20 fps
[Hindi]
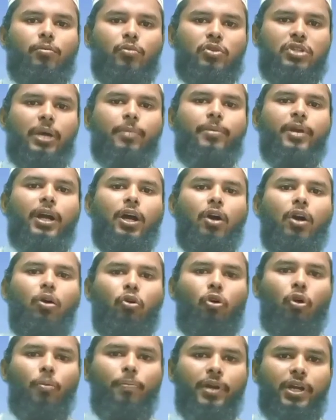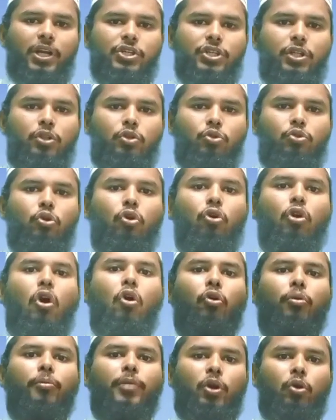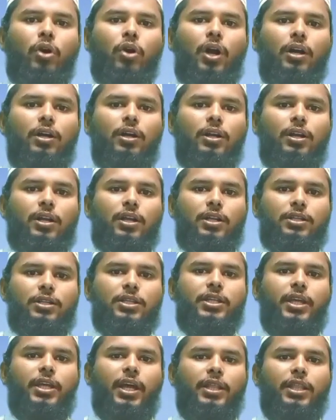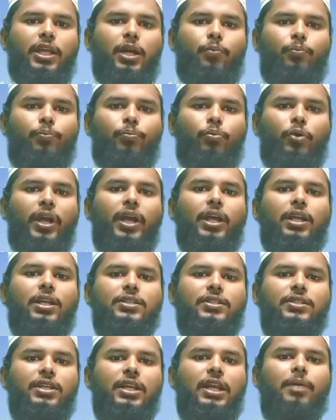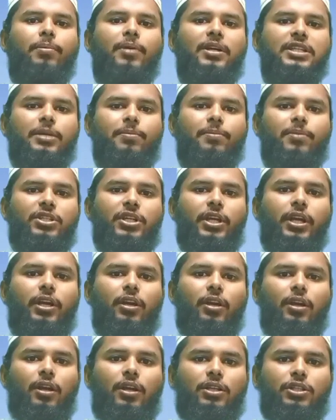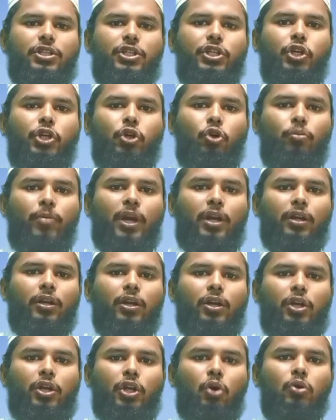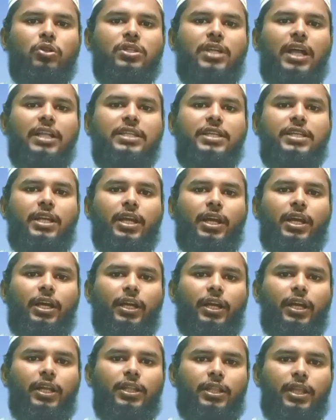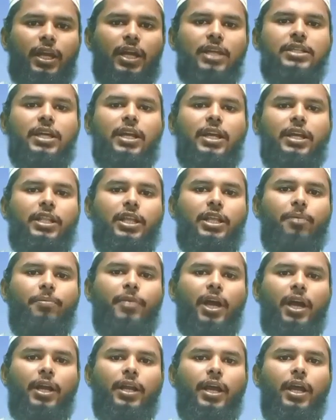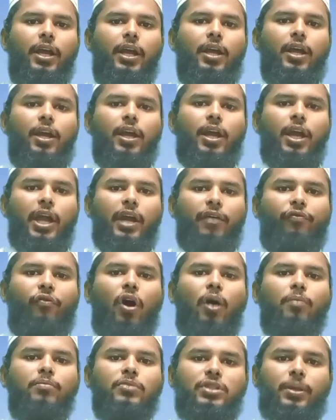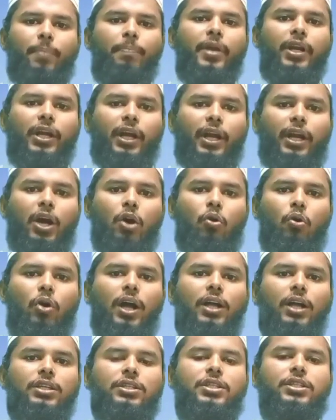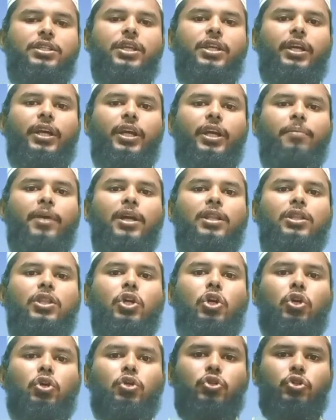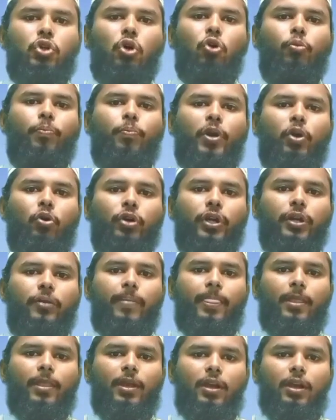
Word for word: मुसाबका और कॉम्पिटिशन दो राउंड में होगा जिसके अंदर पूरे जिले भर से बच्चे जिनकी उम्र 9 साल से लेकर के 13 साल के दरमियान है एक फॉर्म सबमिट करना होगा जिसकी कीमत सौ रुपए होगी